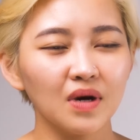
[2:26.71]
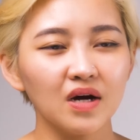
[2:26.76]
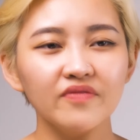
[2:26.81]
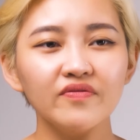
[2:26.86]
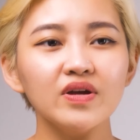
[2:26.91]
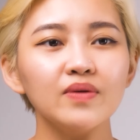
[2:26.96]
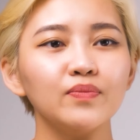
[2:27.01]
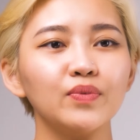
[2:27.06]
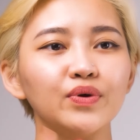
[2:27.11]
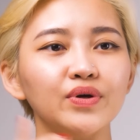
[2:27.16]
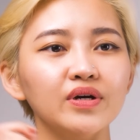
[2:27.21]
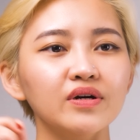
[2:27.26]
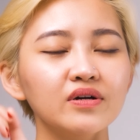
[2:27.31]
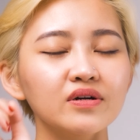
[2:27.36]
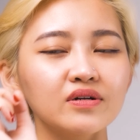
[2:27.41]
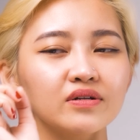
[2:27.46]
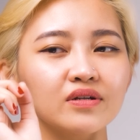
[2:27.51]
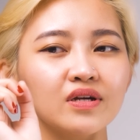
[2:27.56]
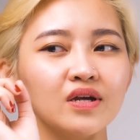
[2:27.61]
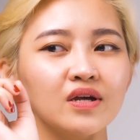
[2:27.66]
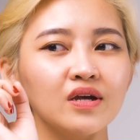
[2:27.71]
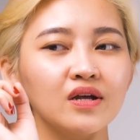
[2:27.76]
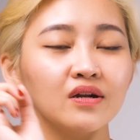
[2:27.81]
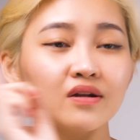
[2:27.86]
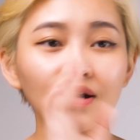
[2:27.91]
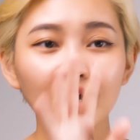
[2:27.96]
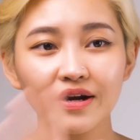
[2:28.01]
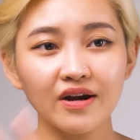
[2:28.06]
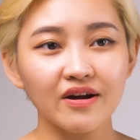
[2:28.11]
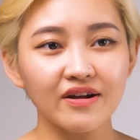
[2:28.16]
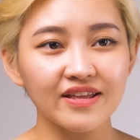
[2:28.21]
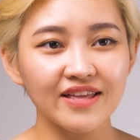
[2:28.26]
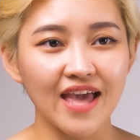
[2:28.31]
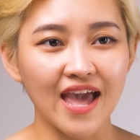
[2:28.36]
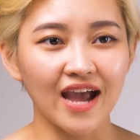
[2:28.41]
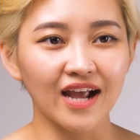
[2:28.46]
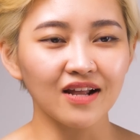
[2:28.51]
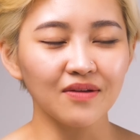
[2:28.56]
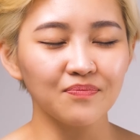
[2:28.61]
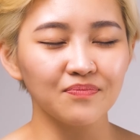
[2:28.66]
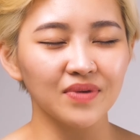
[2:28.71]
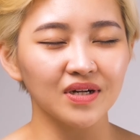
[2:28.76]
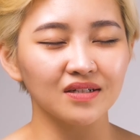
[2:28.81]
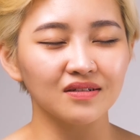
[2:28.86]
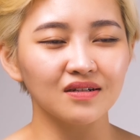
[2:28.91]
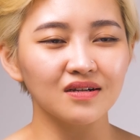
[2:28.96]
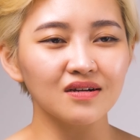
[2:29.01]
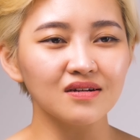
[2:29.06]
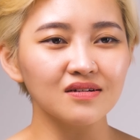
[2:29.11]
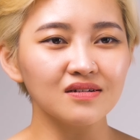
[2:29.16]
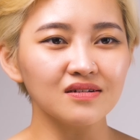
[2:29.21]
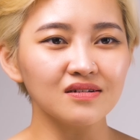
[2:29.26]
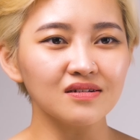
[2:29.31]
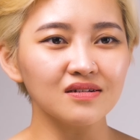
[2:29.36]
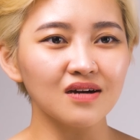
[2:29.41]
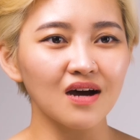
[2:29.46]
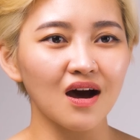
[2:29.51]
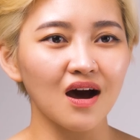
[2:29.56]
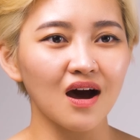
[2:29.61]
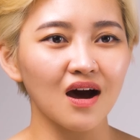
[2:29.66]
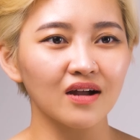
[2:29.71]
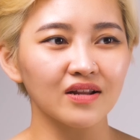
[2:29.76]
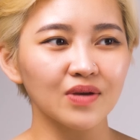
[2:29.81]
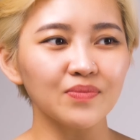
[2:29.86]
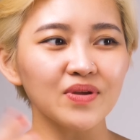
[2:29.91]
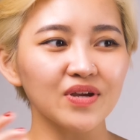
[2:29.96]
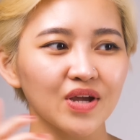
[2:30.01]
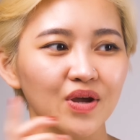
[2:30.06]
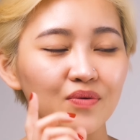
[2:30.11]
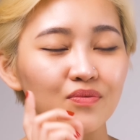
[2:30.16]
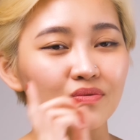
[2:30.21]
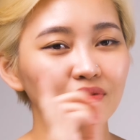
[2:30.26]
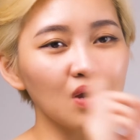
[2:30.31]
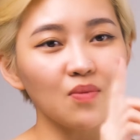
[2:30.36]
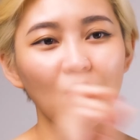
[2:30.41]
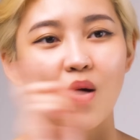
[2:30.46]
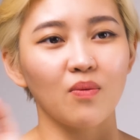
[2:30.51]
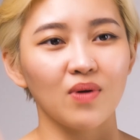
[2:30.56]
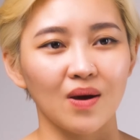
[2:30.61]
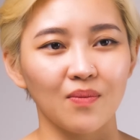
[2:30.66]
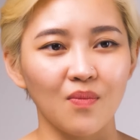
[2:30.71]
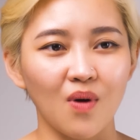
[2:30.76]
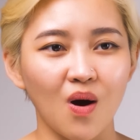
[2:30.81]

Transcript: bởi vì mùi hương rất là đơn giản mình cứ uh, giống như kiểu nói một là